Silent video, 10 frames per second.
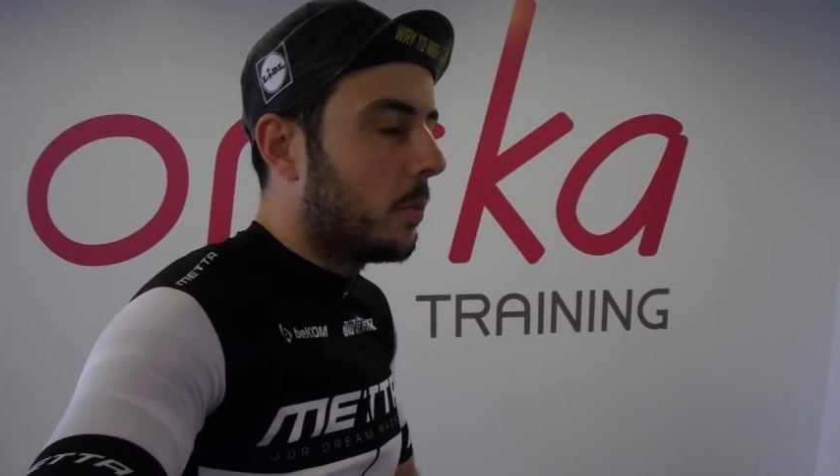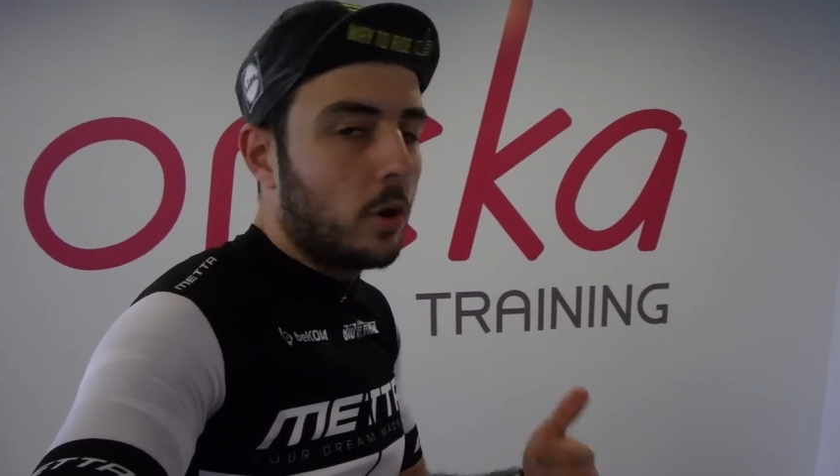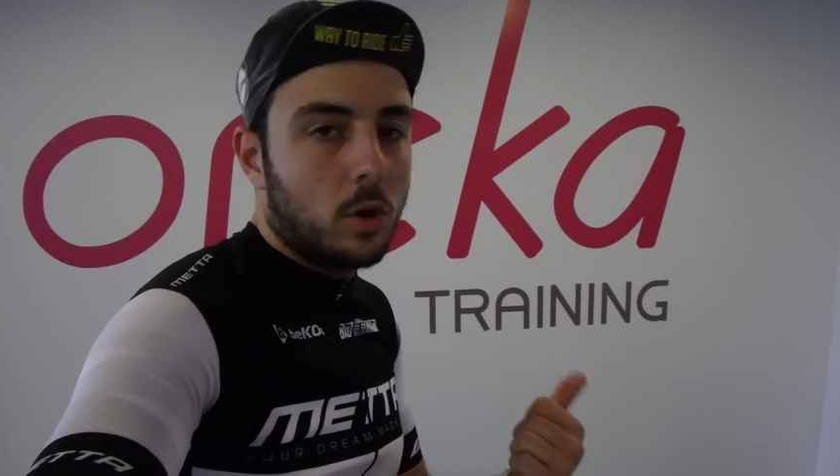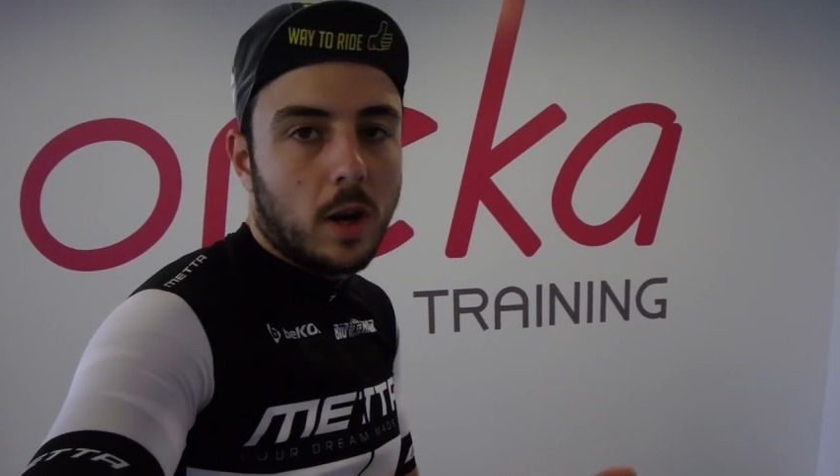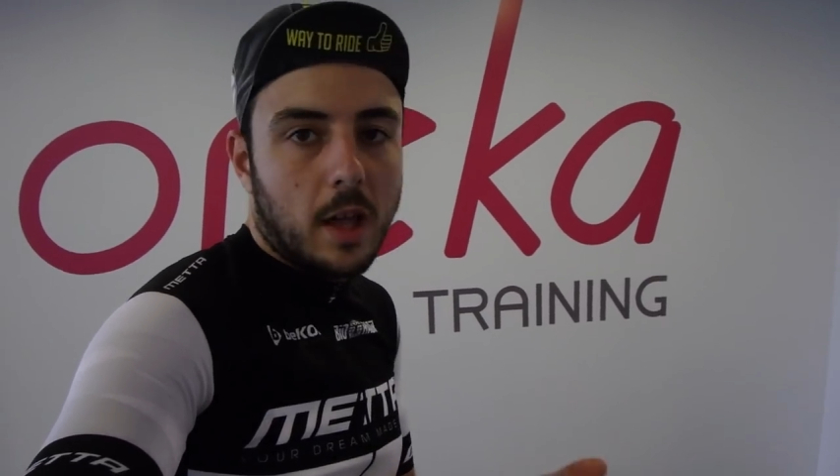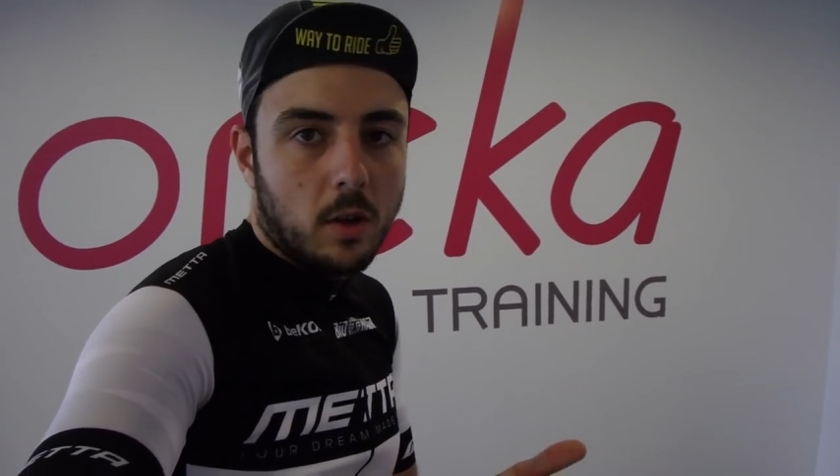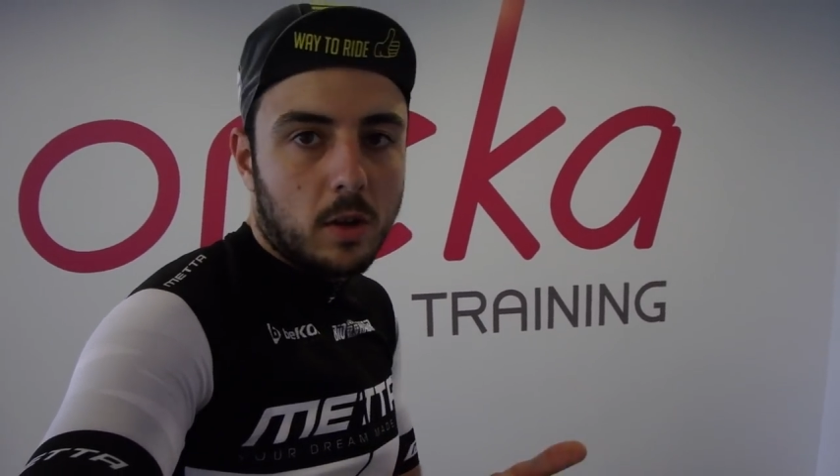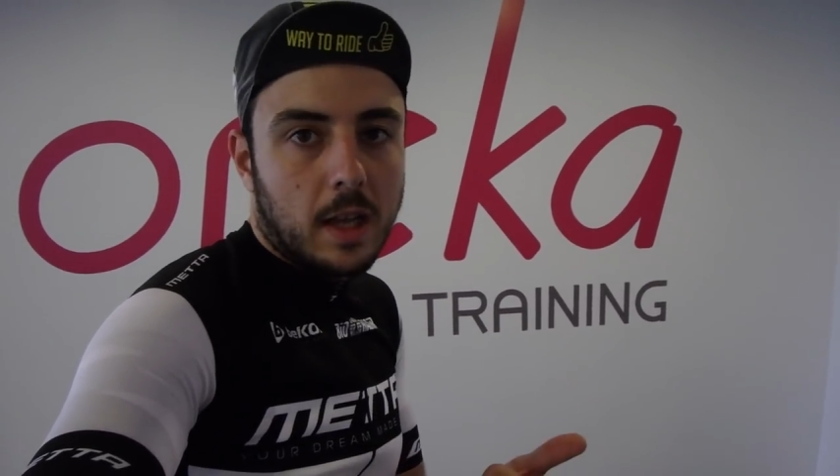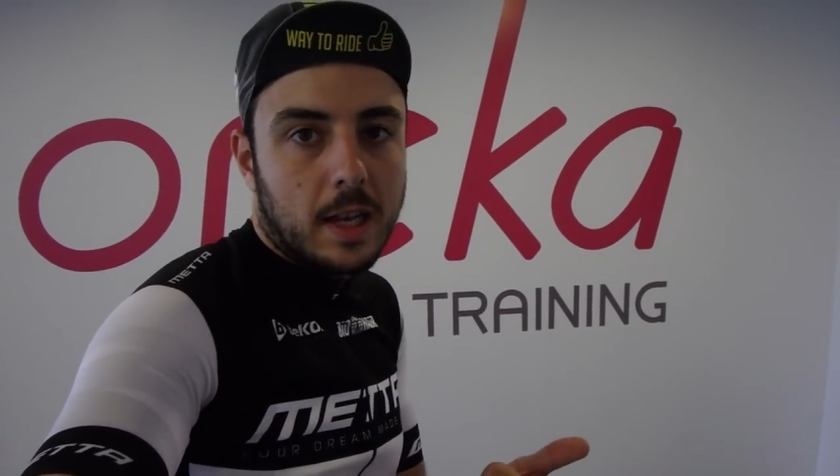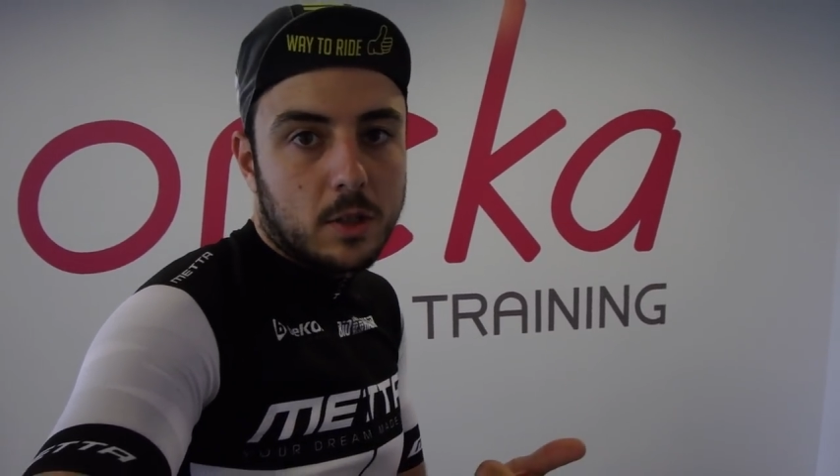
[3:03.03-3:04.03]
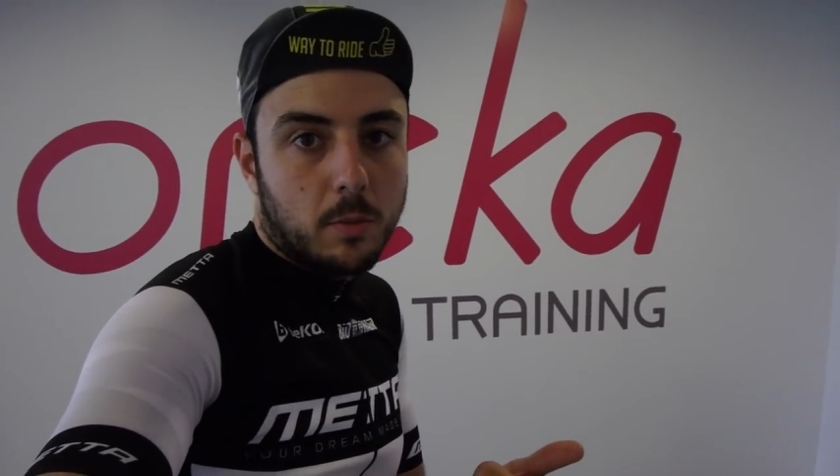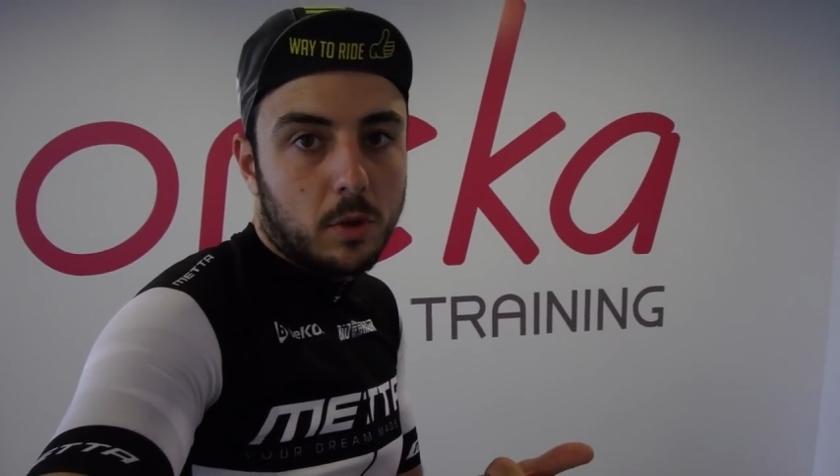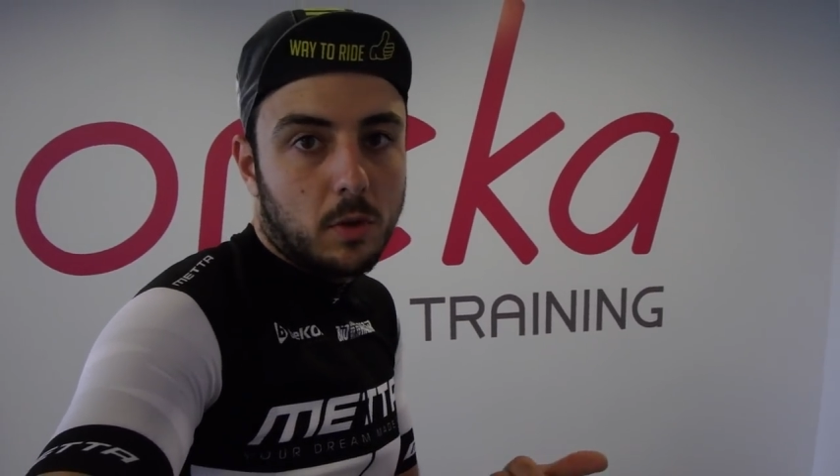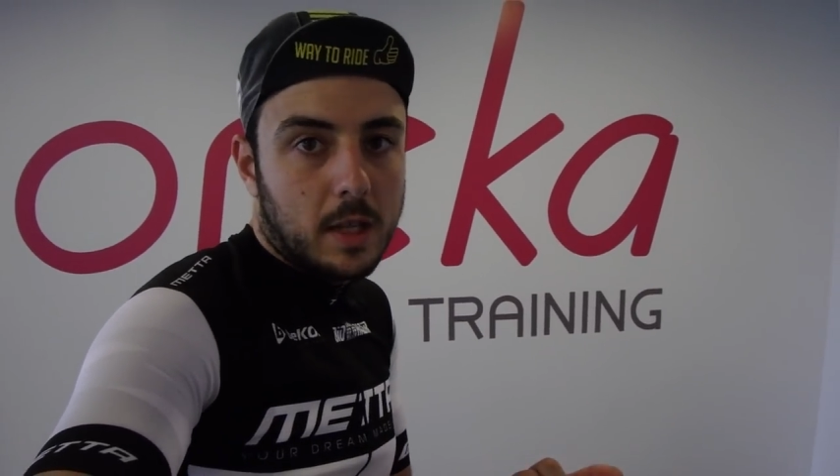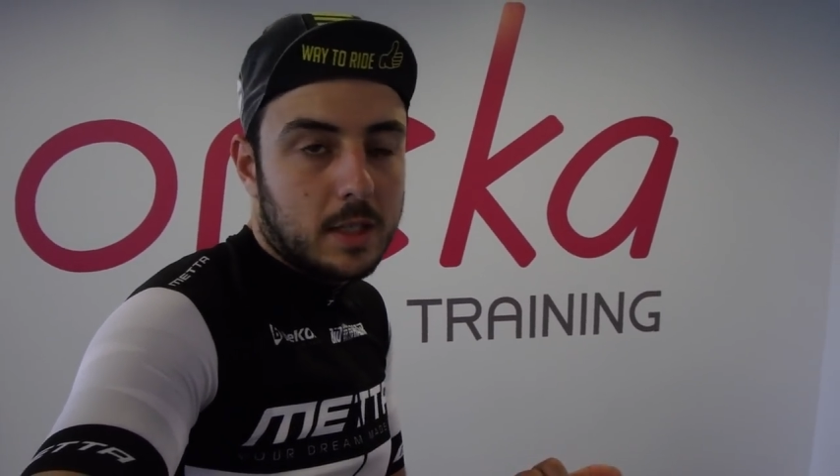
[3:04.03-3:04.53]
Por otro lado, otra de las
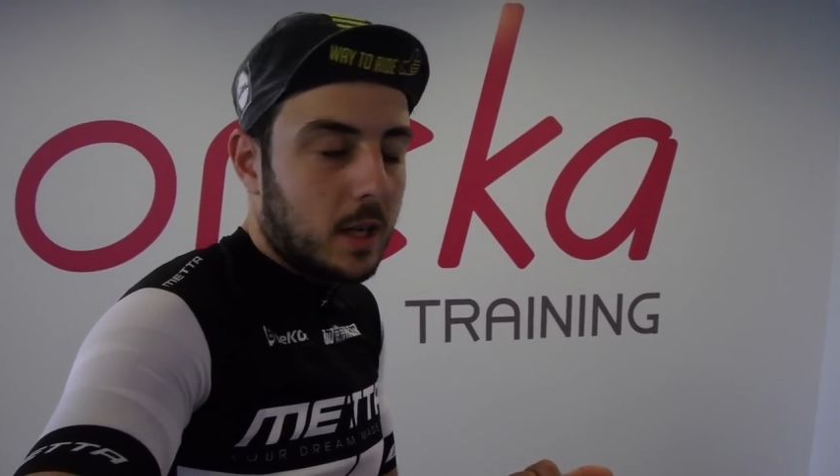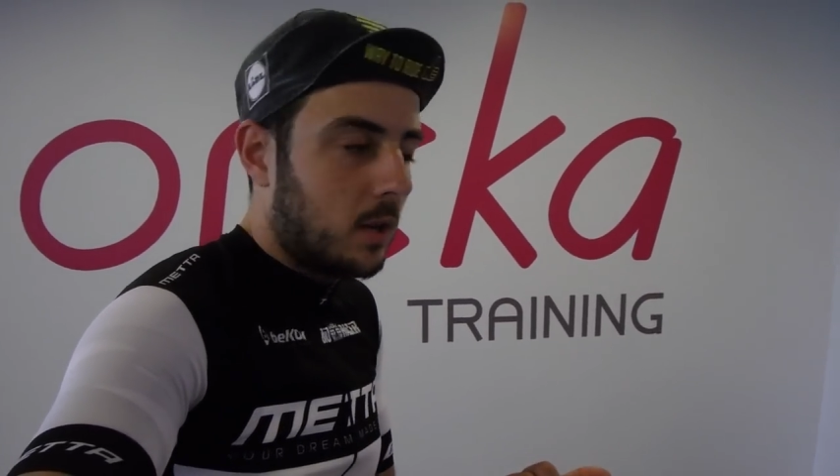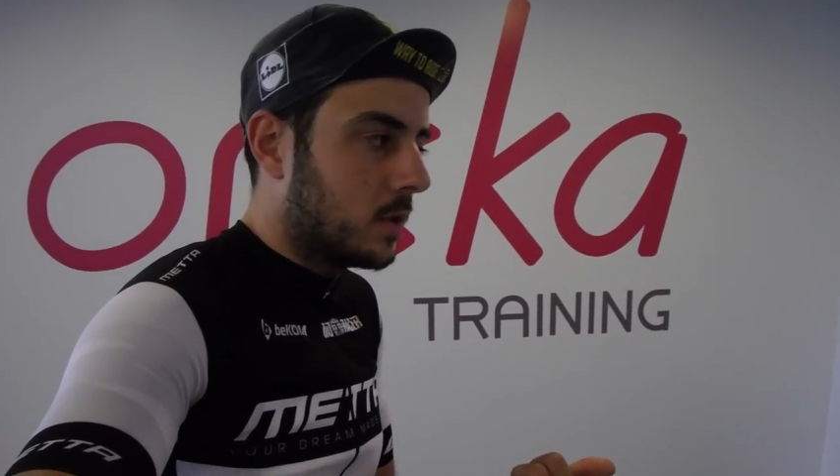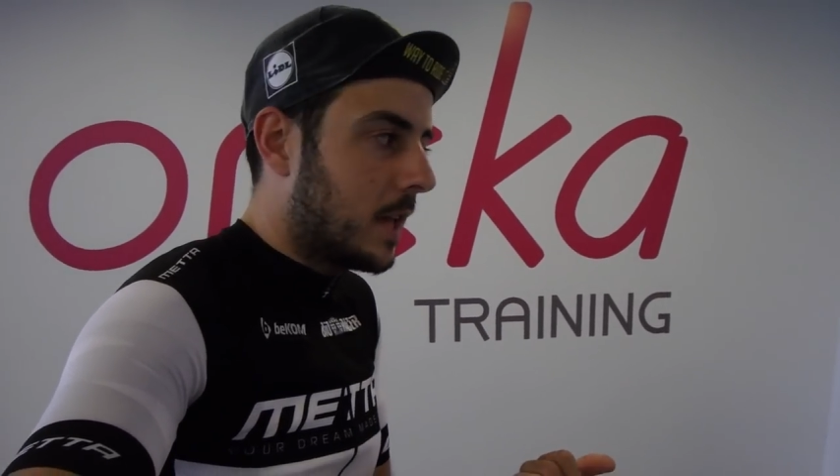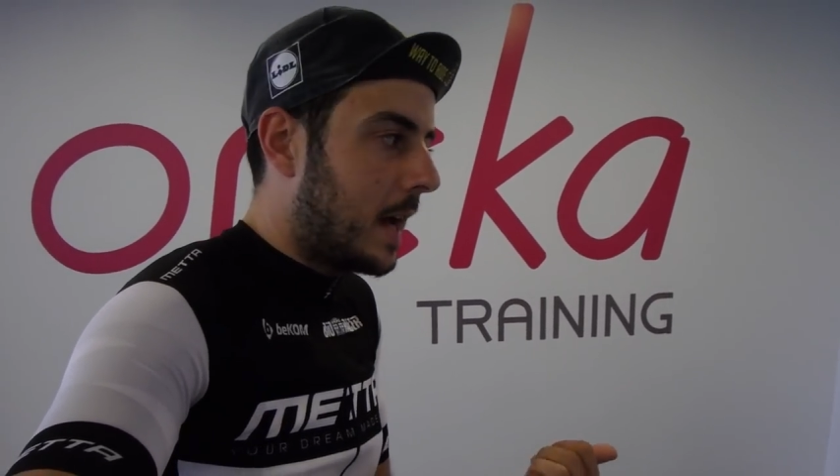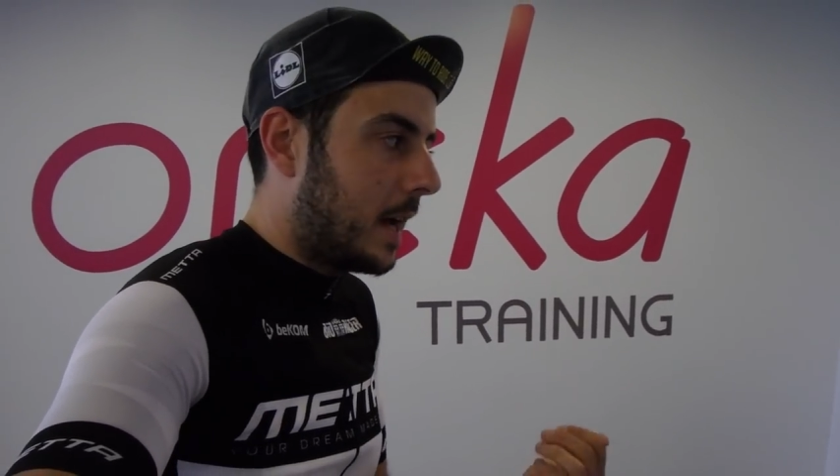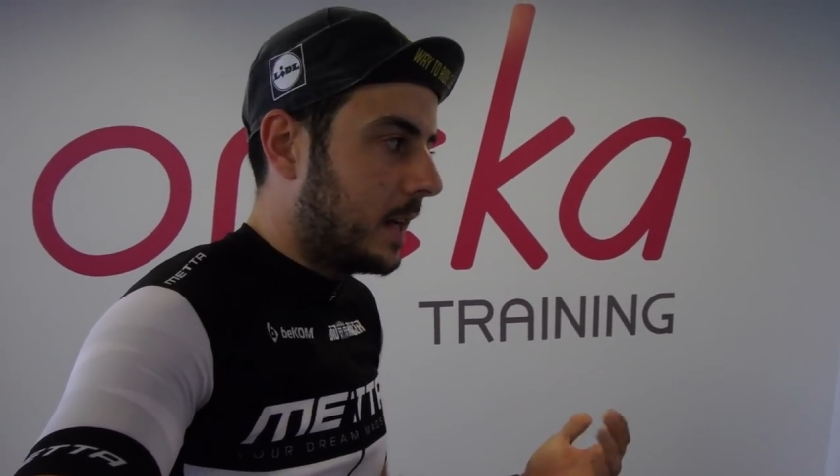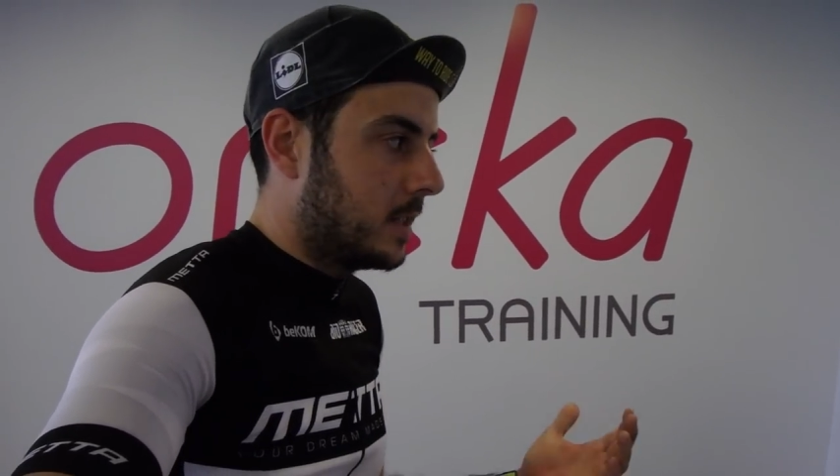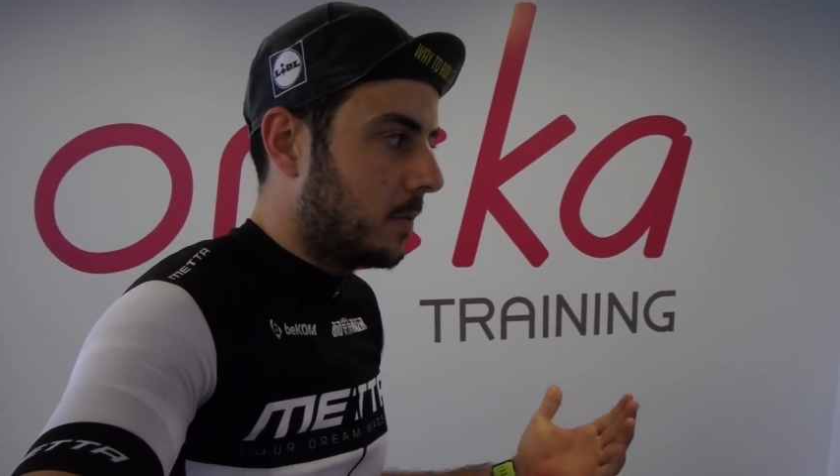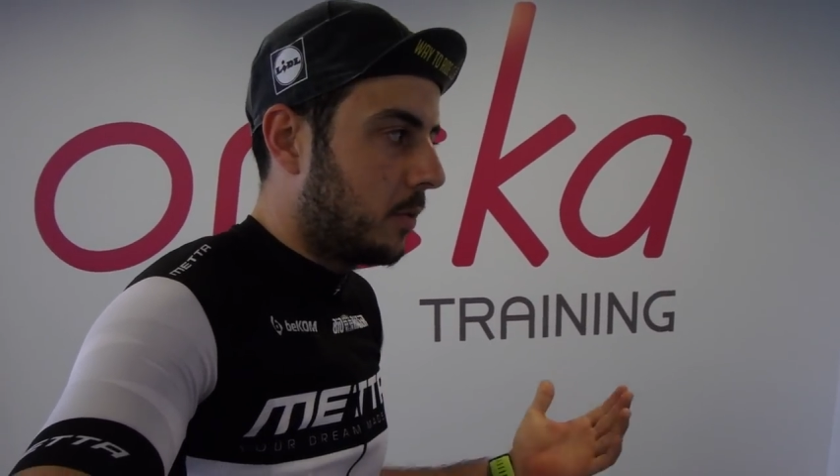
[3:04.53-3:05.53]
oportunidades que nos da es de